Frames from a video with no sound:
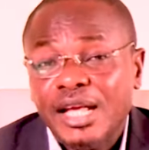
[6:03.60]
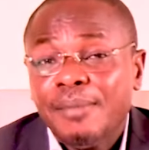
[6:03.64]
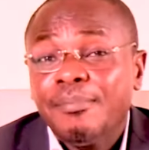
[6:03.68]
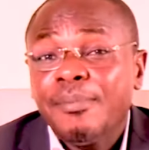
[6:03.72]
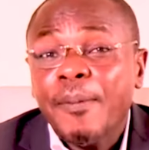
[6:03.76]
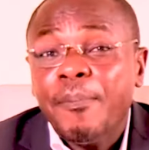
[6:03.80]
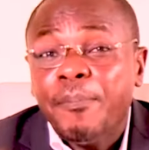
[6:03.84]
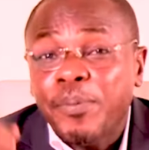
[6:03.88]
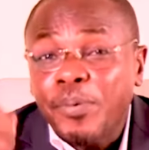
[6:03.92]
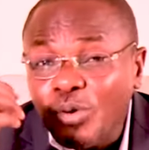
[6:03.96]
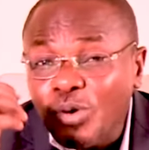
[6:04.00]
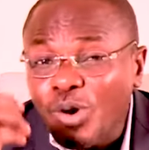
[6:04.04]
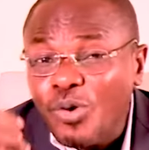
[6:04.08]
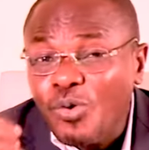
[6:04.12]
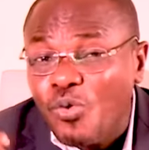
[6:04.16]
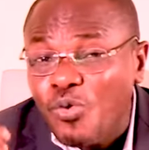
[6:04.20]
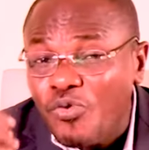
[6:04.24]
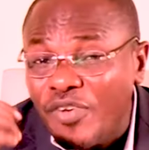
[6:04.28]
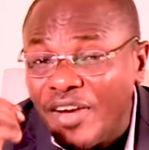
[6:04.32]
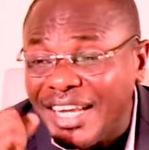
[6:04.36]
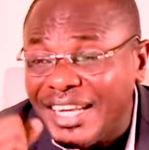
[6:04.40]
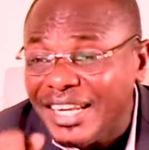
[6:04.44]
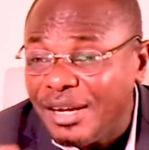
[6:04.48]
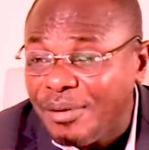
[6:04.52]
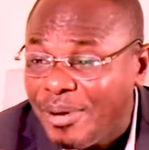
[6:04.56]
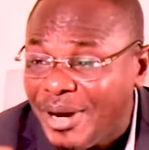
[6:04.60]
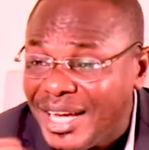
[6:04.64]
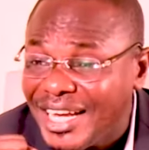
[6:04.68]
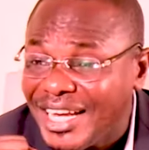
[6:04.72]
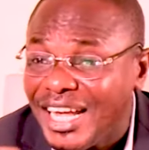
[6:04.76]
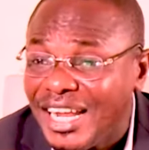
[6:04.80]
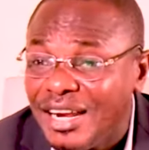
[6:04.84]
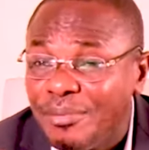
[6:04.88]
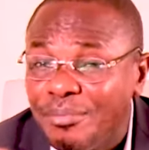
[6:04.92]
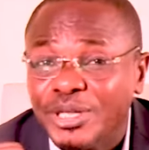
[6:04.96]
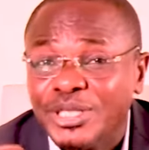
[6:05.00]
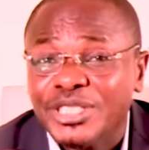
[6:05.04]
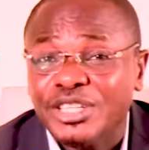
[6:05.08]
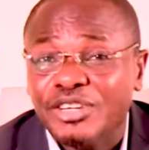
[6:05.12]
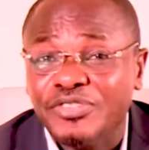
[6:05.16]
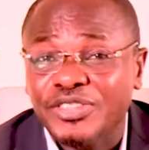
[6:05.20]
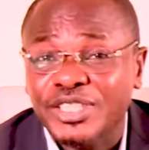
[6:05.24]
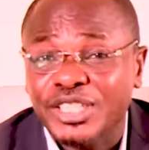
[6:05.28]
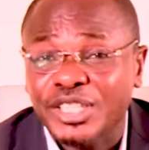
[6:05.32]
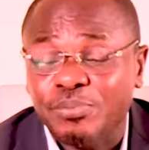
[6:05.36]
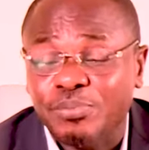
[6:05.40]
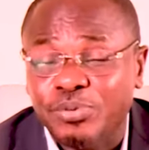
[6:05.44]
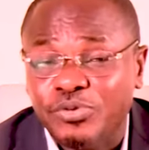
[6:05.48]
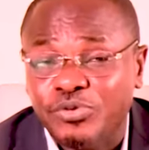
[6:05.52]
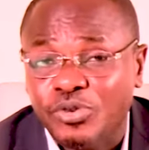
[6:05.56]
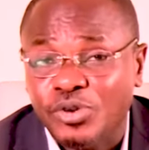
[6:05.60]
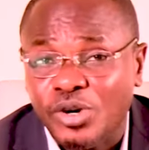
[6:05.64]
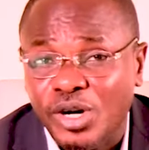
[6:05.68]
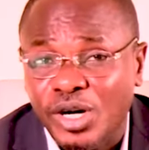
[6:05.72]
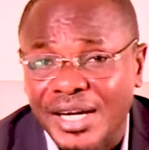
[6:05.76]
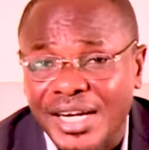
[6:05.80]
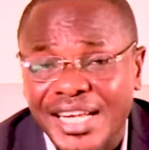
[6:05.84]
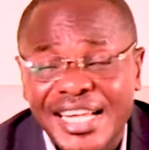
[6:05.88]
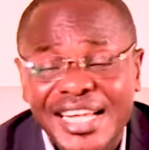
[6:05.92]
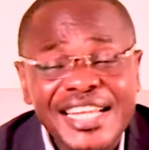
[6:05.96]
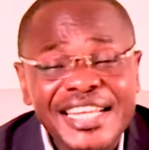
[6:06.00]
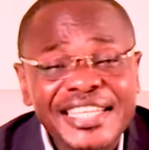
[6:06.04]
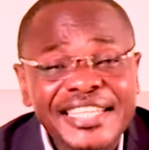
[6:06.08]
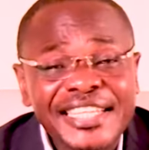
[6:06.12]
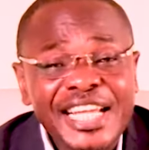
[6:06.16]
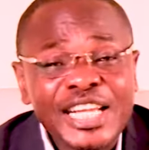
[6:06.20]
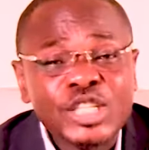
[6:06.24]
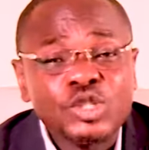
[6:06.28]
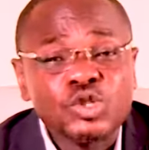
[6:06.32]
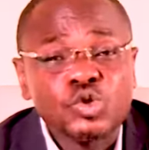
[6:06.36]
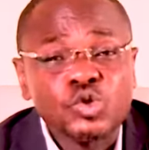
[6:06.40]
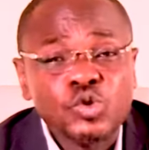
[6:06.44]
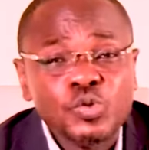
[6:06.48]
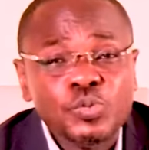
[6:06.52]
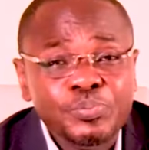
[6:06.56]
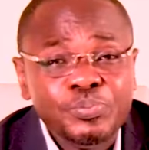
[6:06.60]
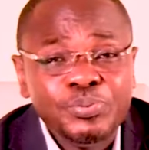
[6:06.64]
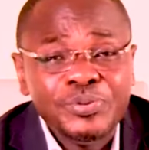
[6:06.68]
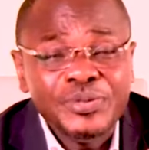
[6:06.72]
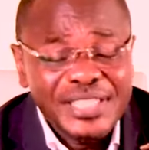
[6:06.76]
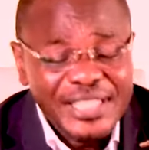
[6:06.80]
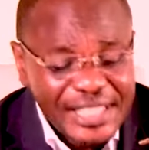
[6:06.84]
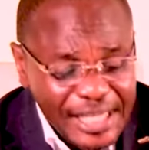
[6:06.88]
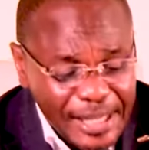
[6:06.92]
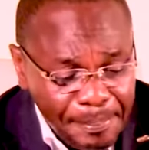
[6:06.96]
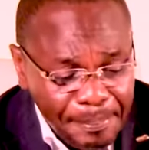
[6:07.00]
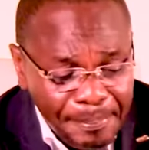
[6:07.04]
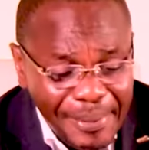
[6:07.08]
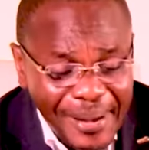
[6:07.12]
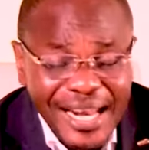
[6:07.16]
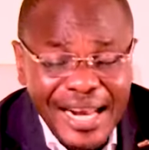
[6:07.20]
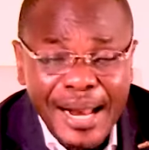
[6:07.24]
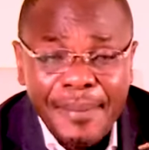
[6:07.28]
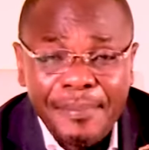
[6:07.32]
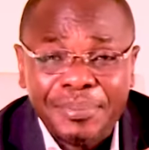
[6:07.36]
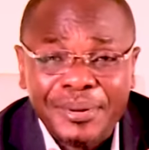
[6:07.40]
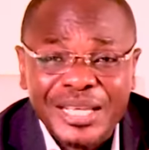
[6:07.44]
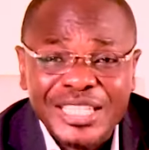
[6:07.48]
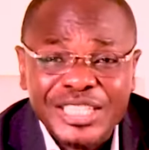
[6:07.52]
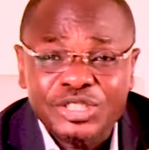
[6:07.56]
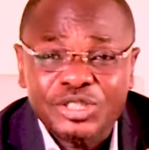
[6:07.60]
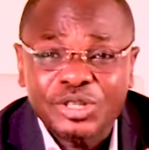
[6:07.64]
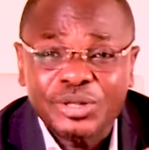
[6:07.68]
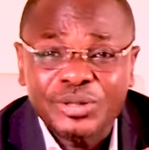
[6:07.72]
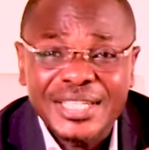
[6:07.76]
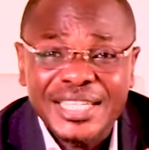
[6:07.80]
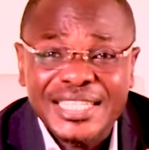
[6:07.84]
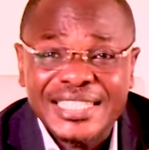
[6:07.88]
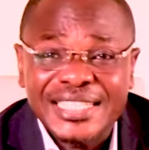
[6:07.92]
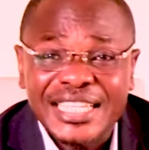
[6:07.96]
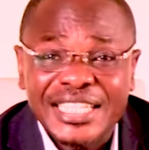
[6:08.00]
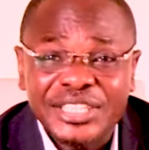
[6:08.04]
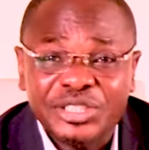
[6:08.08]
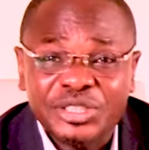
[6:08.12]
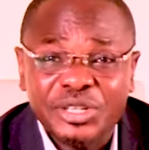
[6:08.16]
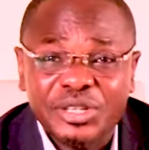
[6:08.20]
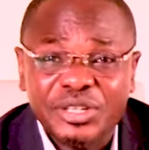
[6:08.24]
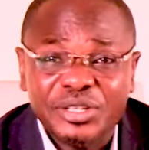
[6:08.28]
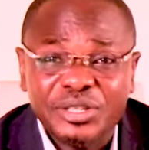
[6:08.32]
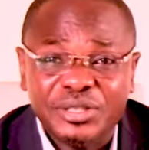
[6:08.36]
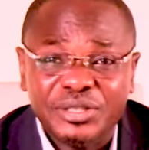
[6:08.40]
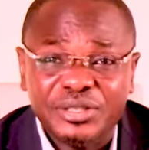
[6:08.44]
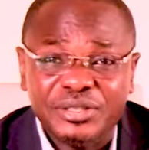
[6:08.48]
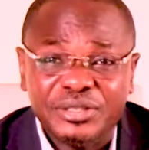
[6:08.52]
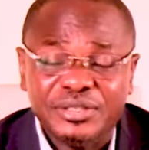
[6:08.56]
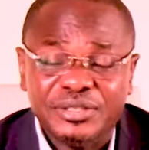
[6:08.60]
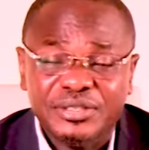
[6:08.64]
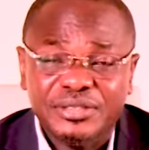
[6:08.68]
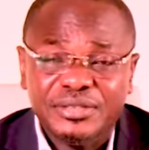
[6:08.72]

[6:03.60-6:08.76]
mais pour le gouvernement également, c'est votre pouvoir. Ne subissez pas la pression de ces gens.